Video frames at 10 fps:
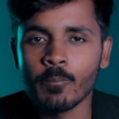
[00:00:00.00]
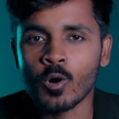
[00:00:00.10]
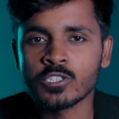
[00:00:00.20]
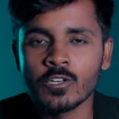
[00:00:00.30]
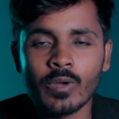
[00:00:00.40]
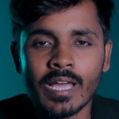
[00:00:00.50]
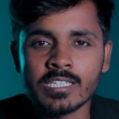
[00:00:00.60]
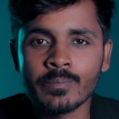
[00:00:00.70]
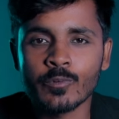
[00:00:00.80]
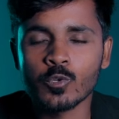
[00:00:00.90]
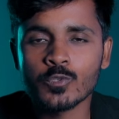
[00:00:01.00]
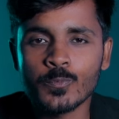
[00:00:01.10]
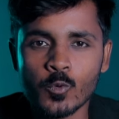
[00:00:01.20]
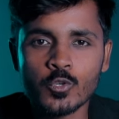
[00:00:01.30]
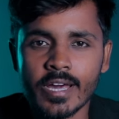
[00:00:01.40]
बहुत से लोग ऐसे फोटोज
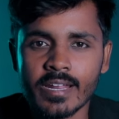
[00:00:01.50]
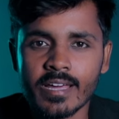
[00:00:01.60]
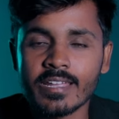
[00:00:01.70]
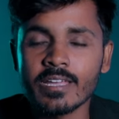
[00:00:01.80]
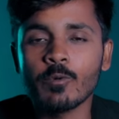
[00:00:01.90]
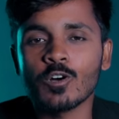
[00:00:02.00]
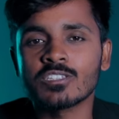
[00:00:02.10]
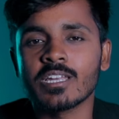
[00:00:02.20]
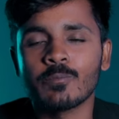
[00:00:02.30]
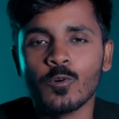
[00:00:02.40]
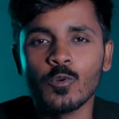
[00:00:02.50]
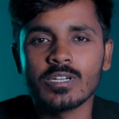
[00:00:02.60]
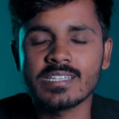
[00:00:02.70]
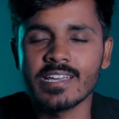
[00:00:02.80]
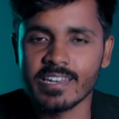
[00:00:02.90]
पोस्ट कर करके बहुत सारे
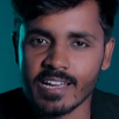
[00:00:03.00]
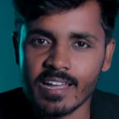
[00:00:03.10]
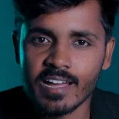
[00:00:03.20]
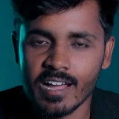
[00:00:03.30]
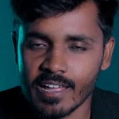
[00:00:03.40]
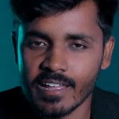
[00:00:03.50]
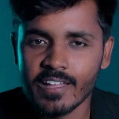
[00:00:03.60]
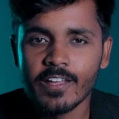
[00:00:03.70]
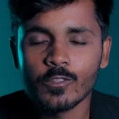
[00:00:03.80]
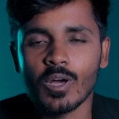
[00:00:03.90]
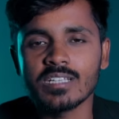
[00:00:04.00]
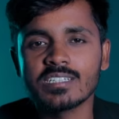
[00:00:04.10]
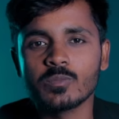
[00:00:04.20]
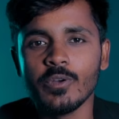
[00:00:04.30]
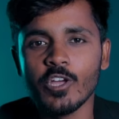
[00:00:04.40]
फॉलोअर्स गेन कर रहा है तो आज
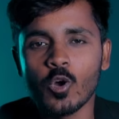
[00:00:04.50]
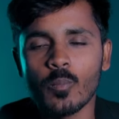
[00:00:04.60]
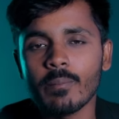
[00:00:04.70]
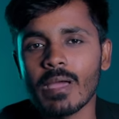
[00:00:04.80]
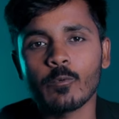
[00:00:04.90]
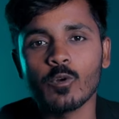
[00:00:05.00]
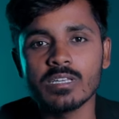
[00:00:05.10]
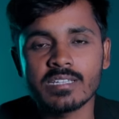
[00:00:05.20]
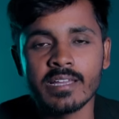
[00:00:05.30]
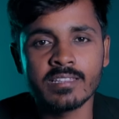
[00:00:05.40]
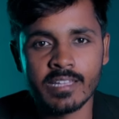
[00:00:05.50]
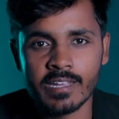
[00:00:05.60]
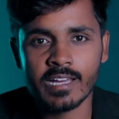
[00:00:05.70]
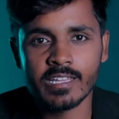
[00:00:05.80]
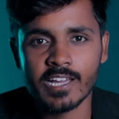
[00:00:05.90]
के इस वीडियो में मैं आपको इसका ही
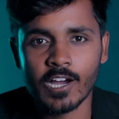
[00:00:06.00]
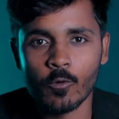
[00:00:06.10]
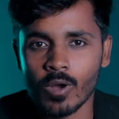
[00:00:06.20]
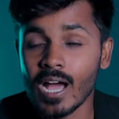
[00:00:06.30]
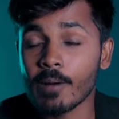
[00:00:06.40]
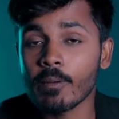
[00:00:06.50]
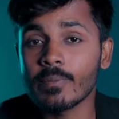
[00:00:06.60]
तरीका दिखाऊंगा आप